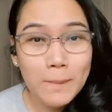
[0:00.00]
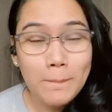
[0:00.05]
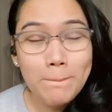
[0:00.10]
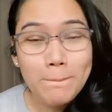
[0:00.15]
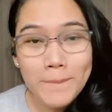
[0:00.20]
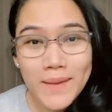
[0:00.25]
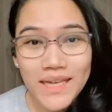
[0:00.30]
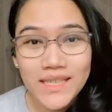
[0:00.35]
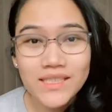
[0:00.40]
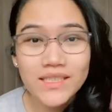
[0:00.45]

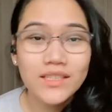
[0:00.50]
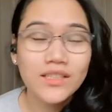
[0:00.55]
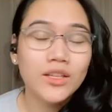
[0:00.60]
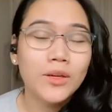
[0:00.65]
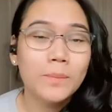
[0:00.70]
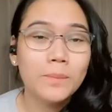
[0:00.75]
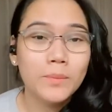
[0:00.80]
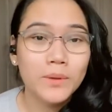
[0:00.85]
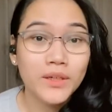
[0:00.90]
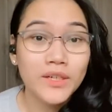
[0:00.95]
mixed
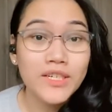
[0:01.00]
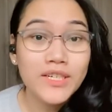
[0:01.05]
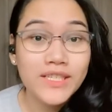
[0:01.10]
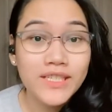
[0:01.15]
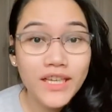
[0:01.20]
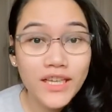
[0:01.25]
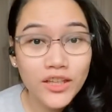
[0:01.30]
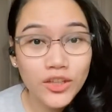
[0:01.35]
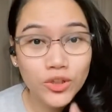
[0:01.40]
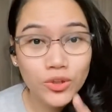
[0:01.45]
numbers
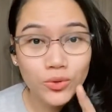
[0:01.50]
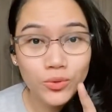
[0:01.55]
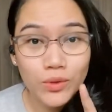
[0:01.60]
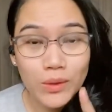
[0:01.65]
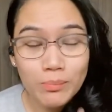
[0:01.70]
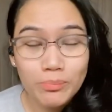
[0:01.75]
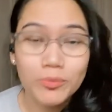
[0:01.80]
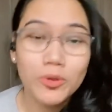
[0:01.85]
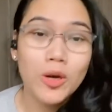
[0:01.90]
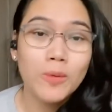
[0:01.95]
into
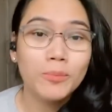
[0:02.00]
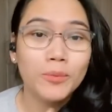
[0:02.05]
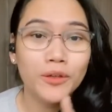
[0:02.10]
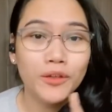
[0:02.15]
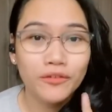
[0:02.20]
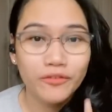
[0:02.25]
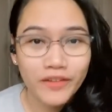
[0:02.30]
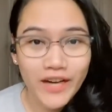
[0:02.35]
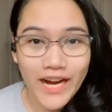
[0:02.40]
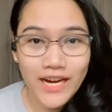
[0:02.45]
improper
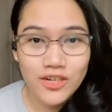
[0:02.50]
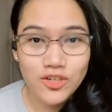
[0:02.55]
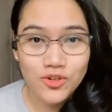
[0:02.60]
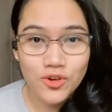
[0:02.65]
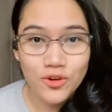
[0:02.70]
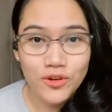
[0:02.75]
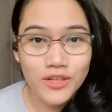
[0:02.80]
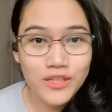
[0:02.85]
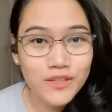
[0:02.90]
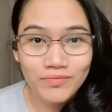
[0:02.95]

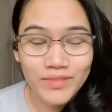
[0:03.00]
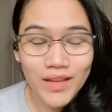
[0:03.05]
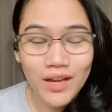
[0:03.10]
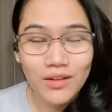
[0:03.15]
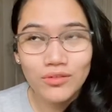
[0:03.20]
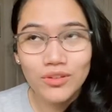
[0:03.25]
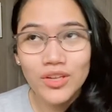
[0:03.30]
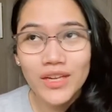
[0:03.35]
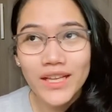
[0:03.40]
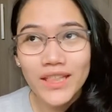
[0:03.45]
fractions? Now,
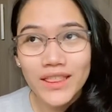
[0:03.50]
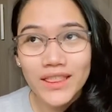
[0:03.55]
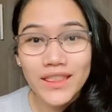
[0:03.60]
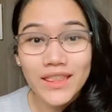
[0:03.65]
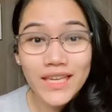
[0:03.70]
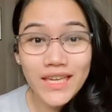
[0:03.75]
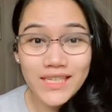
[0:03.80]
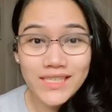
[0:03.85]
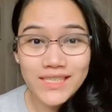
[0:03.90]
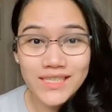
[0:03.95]
look at
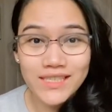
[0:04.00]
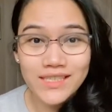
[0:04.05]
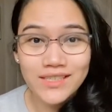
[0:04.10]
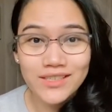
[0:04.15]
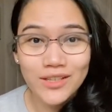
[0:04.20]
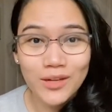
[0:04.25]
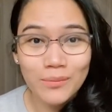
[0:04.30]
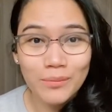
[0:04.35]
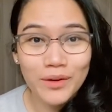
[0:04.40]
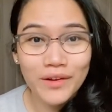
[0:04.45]
this
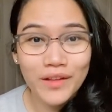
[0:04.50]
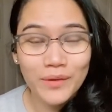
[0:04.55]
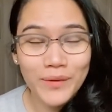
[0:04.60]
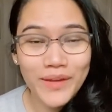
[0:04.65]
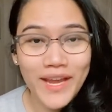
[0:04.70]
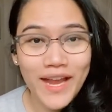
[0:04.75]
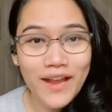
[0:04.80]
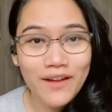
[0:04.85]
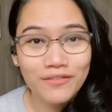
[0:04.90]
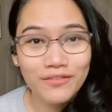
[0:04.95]
number that we
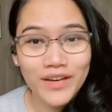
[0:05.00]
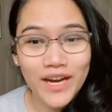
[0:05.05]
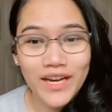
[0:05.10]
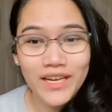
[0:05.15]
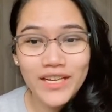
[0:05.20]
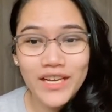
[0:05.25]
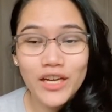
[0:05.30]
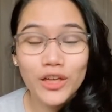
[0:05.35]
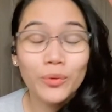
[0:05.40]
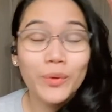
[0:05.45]
have right
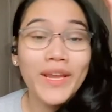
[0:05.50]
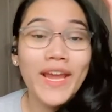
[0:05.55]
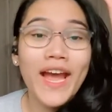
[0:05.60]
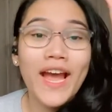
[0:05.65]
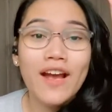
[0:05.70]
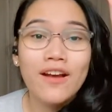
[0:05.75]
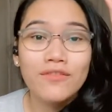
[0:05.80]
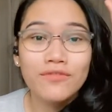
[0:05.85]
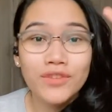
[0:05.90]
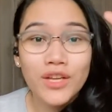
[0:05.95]
here. We
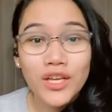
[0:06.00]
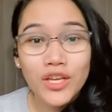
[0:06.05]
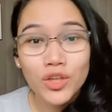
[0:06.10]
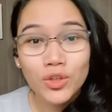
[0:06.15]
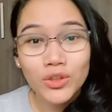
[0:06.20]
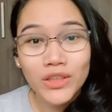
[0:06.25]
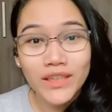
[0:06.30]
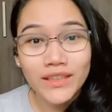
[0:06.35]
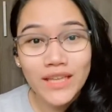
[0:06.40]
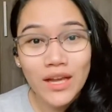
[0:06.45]
have yung
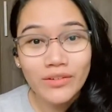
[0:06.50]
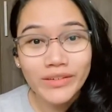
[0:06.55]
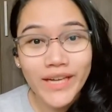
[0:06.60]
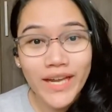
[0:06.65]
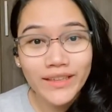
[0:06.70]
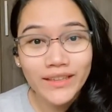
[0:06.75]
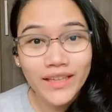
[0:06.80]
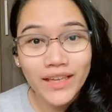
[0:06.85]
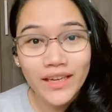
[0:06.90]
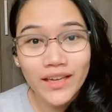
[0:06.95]
tinatawag
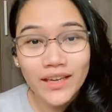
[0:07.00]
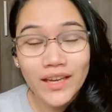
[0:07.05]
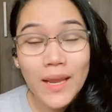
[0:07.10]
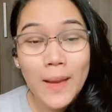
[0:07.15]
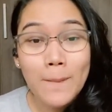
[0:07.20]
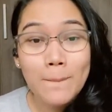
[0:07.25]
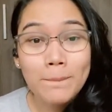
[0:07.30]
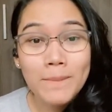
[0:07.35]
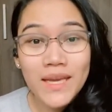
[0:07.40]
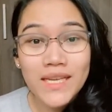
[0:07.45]
nating
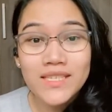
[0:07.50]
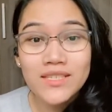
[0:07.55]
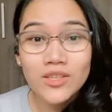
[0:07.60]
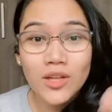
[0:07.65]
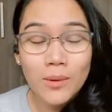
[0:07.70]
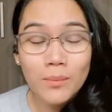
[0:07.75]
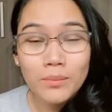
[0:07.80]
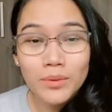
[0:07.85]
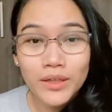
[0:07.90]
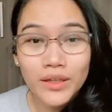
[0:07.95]
mixed
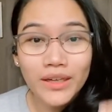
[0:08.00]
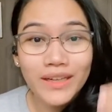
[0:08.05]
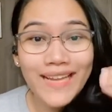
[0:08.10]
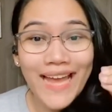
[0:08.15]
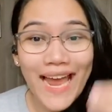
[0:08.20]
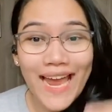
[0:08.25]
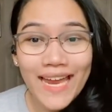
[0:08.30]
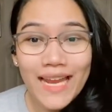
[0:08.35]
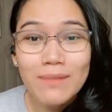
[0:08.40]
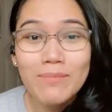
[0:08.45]
number
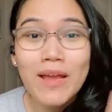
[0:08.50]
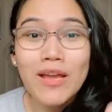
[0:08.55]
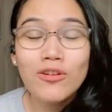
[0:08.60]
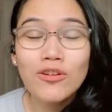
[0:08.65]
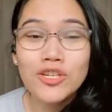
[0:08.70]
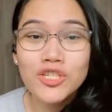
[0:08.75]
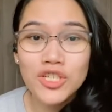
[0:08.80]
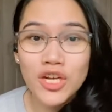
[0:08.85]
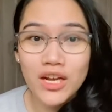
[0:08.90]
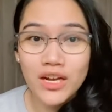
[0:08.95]
dahil meron
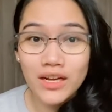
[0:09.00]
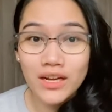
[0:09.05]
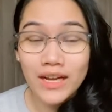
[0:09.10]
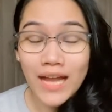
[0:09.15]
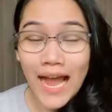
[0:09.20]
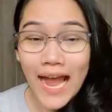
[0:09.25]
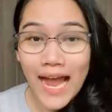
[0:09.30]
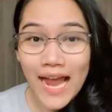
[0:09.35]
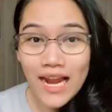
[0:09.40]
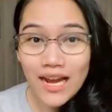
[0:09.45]
siyang
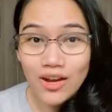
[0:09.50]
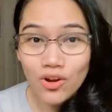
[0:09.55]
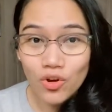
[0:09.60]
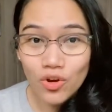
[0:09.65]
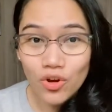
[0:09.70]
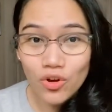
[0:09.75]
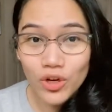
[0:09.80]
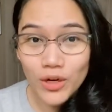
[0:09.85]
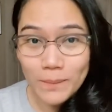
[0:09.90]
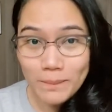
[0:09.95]
halo
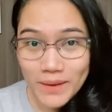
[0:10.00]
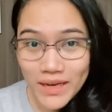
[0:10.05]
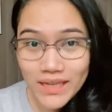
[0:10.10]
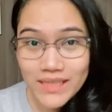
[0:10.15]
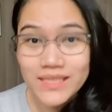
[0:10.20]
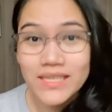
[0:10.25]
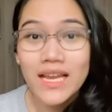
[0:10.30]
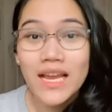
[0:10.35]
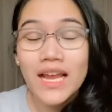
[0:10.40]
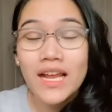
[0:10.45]
or
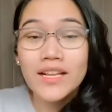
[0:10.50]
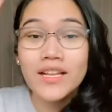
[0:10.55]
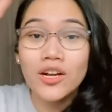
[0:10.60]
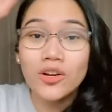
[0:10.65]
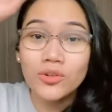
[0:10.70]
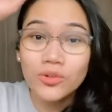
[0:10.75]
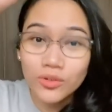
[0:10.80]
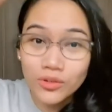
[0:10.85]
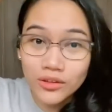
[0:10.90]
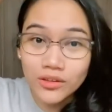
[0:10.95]
mix
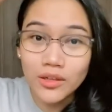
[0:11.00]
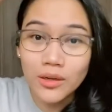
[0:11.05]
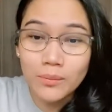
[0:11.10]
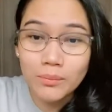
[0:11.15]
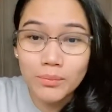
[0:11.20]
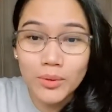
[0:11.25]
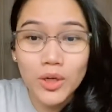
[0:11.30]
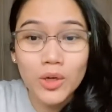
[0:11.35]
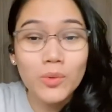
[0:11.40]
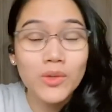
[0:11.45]
ng whole
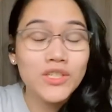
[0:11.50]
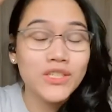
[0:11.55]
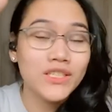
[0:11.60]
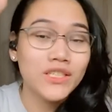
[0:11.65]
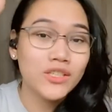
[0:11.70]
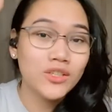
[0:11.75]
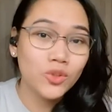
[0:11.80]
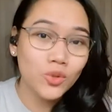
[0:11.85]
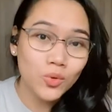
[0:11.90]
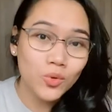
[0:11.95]
number which
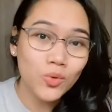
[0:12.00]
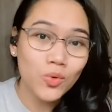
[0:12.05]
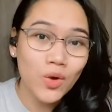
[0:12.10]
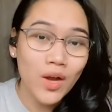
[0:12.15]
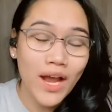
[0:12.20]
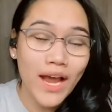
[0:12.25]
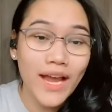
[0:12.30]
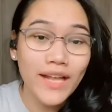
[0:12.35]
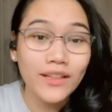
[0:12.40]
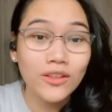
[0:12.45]
is 2
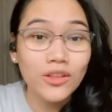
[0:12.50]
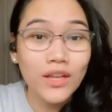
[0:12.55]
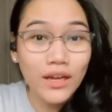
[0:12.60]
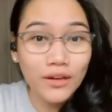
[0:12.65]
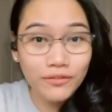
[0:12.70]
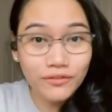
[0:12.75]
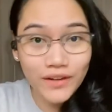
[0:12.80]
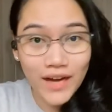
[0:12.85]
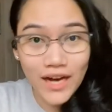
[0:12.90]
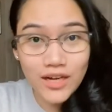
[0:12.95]
at ng
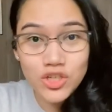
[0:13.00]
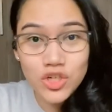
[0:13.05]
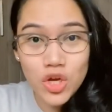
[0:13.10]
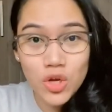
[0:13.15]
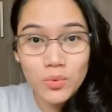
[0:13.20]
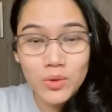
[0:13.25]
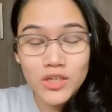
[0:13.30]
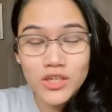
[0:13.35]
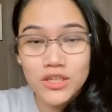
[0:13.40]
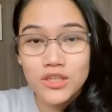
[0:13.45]
fraction
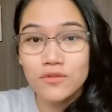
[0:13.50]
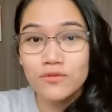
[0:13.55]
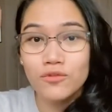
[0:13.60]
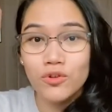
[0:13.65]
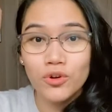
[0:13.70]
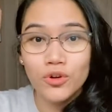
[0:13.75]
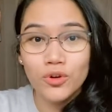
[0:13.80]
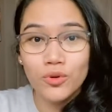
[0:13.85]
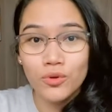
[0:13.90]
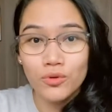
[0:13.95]
which is
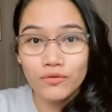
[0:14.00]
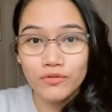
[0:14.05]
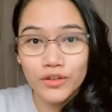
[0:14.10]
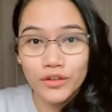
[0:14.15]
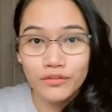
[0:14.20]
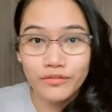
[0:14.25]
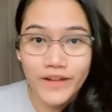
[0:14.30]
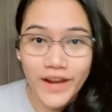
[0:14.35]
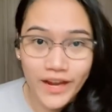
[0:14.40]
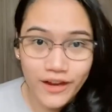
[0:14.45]
4 over
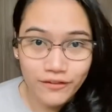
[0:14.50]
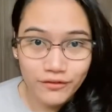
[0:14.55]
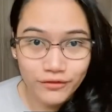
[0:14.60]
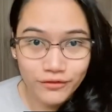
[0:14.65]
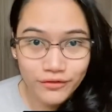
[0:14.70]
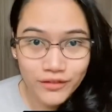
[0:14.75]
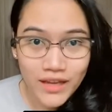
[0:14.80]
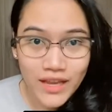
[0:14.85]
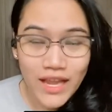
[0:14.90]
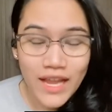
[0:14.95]

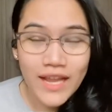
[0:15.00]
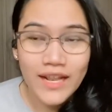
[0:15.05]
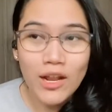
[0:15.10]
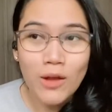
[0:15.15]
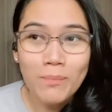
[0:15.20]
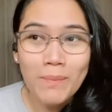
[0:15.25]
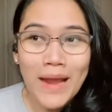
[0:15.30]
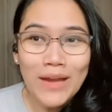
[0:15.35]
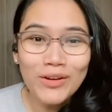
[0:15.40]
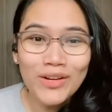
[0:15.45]
5. Now,
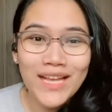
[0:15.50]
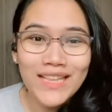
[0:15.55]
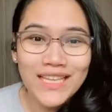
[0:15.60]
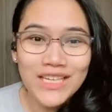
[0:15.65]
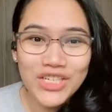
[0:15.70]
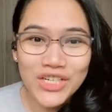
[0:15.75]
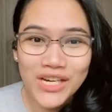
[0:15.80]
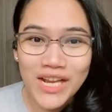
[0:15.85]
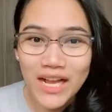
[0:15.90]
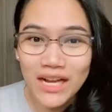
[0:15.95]
paano natin
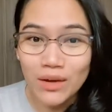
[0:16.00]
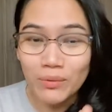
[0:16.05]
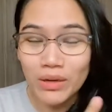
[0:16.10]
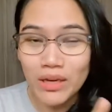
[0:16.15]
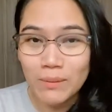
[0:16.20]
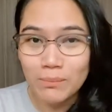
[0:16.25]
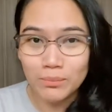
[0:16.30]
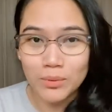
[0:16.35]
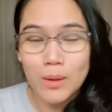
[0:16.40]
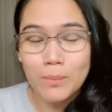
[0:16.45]
siya gagawing
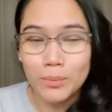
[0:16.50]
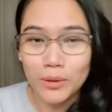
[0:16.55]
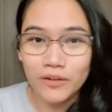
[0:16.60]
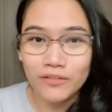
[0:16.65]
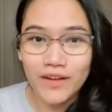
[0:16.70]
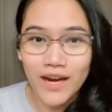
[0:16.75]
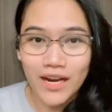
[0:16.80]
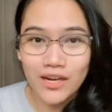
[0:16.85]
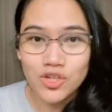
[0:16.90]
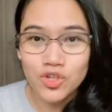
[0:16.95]
improper
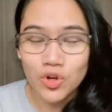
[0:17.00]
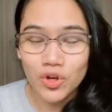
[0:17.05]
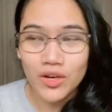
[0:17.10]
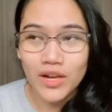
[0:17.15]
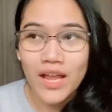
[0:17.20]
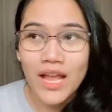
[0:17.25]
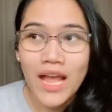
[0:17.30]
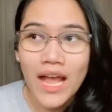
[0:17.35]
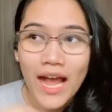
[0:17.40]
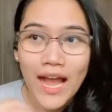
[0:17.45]
fraction?
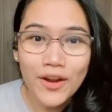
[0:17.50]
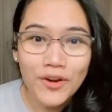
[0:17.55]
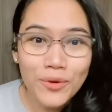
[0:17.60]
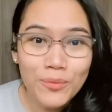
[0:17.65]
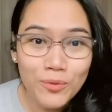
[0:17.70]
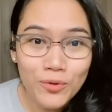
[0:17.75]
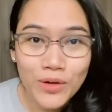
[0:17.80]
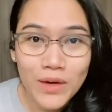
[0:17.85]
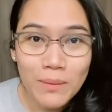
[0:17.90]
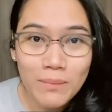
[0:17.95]
Ano
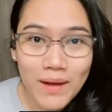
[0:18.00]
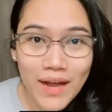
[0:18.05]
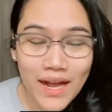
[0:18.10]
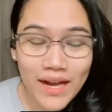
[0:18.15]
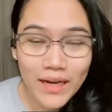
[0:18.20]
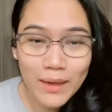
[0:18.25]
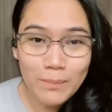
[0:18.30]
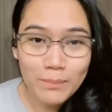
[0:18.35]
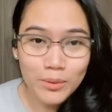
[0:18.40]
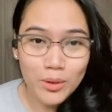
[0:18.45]
muna ba
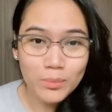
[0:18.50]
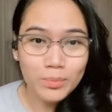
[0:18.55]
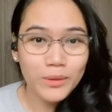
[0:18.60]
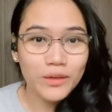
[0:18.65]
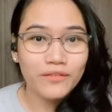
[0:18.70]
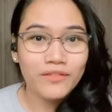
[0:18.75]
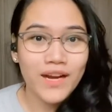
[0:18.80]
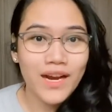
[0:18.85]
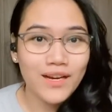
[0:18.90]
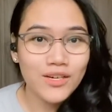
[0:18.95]
ang improper
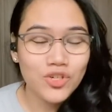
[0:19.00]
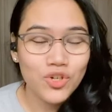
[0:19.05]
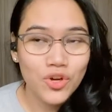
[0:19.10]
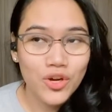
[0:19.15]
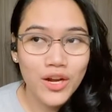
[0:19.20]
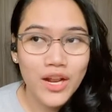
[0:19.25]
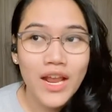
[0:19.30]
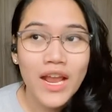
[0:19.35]
fraction?